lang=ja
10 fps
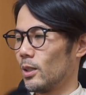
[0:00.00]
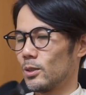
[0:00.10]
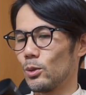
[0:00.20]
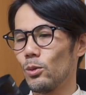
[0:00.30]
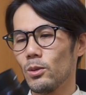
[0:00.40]

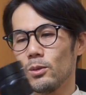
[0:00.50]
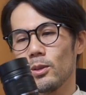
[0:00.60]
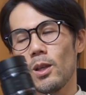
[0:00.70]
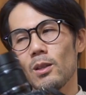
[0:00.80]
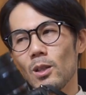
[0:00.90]
そういう
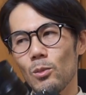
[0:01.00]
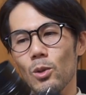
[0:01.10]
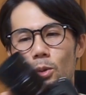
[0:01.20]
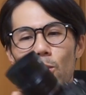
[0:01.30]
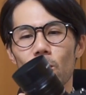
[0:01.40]
点で
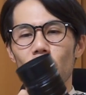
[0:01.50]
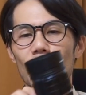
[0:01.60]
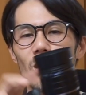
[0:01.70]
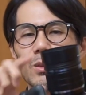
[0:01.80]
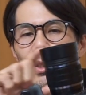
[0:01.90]
もこれぐ
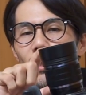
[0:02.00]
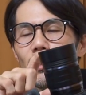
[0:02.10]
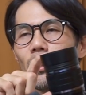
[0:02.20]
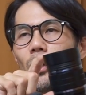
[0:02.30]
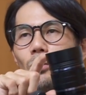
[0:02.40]
らいの
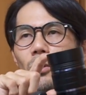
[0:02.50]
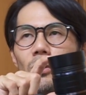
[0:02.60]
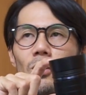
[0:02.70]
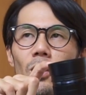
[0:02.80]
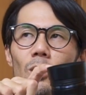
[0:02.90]
サイズが多
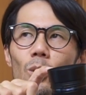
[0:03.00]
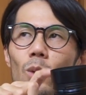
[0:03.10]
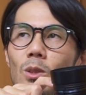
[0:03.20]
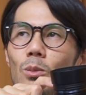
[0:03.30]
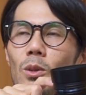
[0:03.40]
分
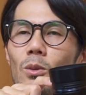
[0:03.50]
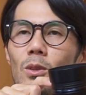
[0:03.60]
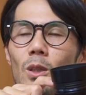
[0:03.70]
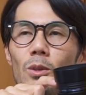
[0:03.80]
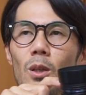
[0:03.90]
お遊び用
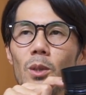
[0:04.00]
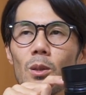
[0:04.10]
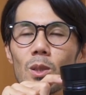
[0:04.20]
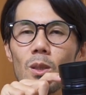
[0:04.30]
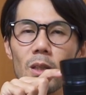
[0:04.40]
のサブカメラ
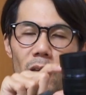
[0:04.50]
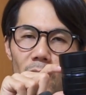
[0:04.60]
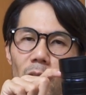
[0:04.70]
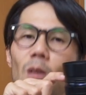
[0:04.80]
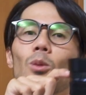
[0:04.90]
としては限
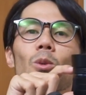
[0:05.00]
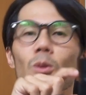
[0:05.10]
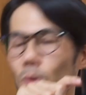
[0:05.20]
界だと思う